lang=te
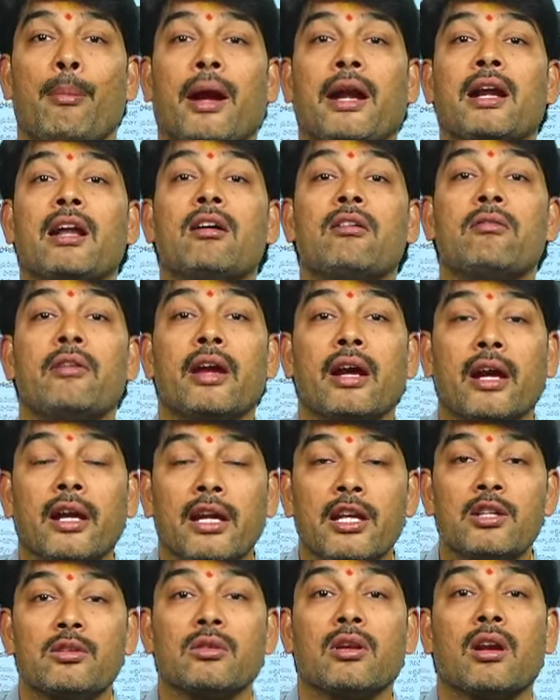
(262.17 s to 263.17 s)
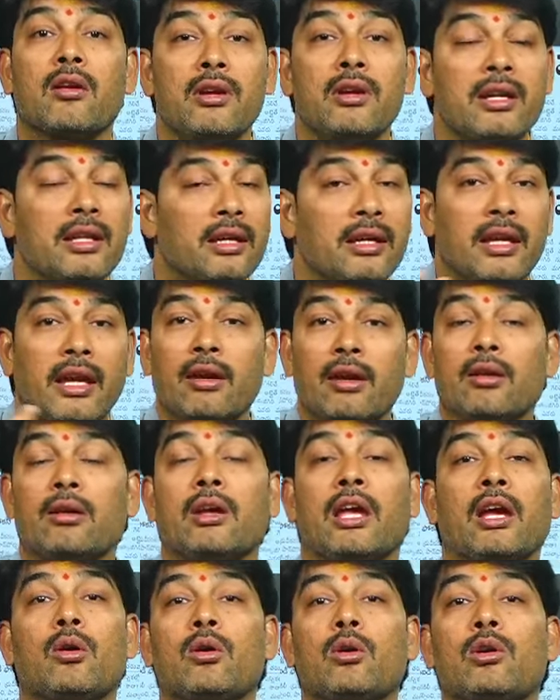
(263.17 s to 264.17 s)
మండవ వెంకటేశ్వరరావు ఇంటికి ఏ
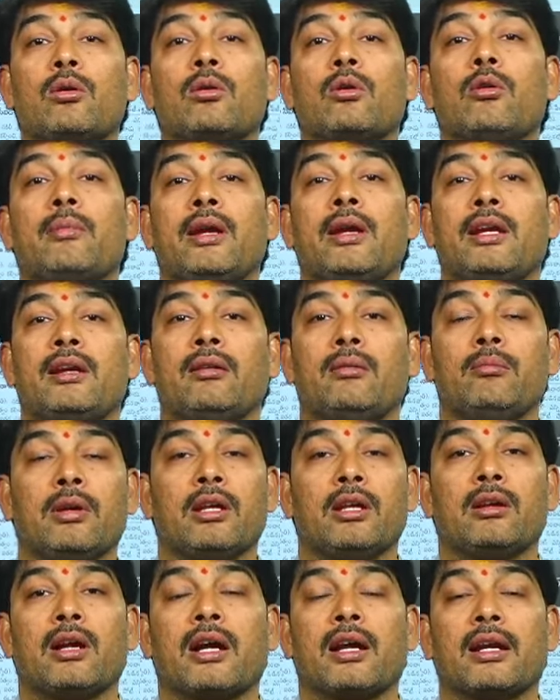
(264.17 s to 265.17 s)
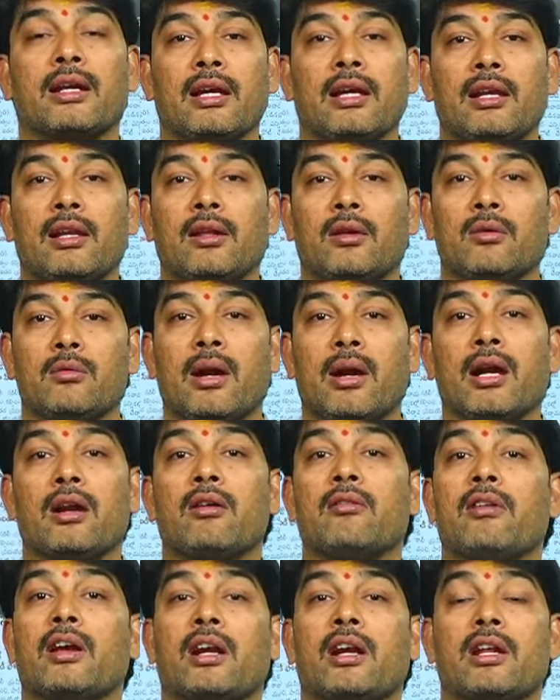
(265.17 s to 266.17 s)
ఏ కోణంలో మీ ఇంటి మీరు అక్కడికి వెళ్ళిర్రు
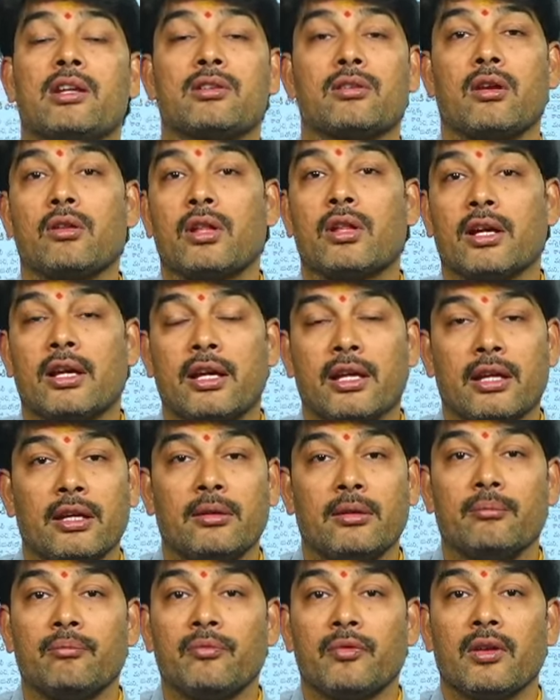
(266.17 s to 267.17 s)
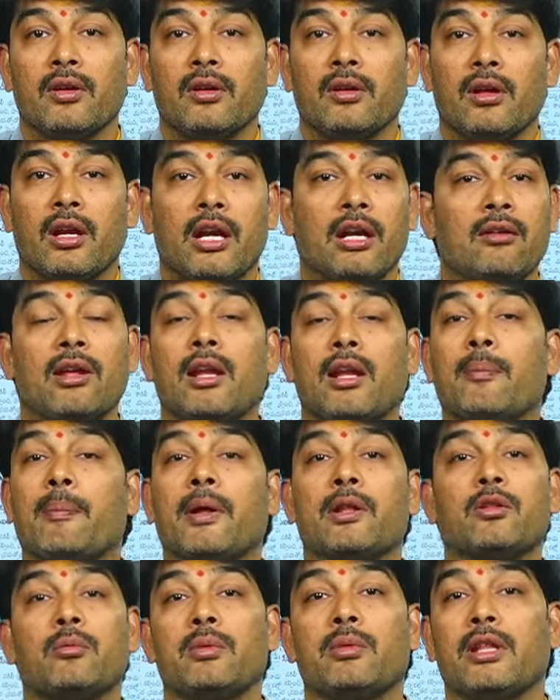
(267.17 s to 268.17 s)
మండవ వెంకటేశ్వరరావు దగ్గరికి రెండు వేల
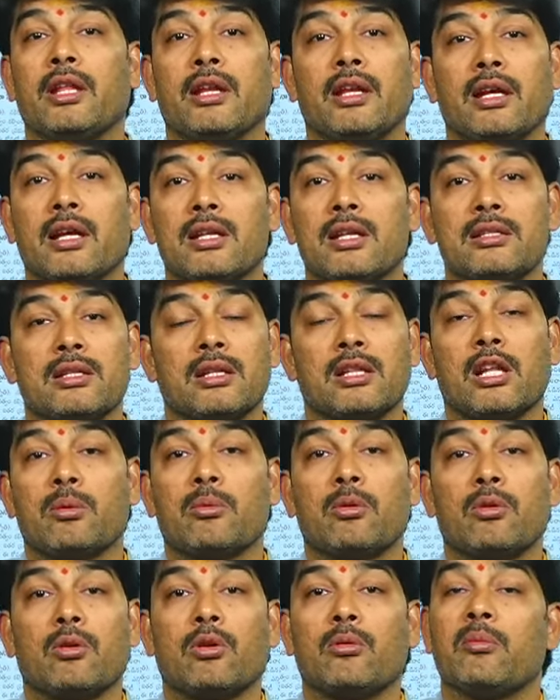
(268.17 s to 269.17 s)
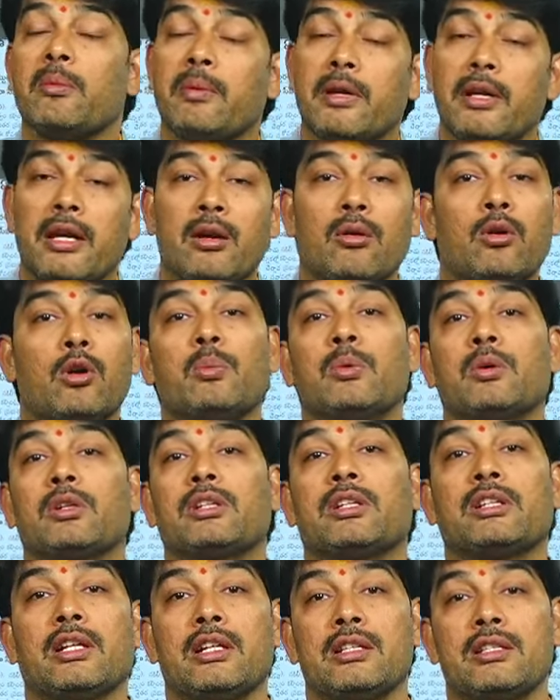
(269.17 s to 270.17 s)
పంతొమ్మిది ఎన్నికల సందర్భంలో మీ బిడ్డ
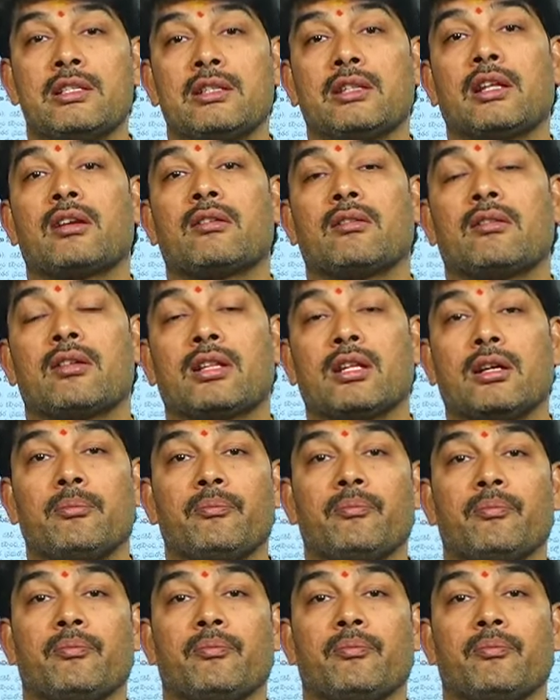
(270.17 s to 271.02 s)
ఓడిపోతుందని తెలిసిన తర్వాత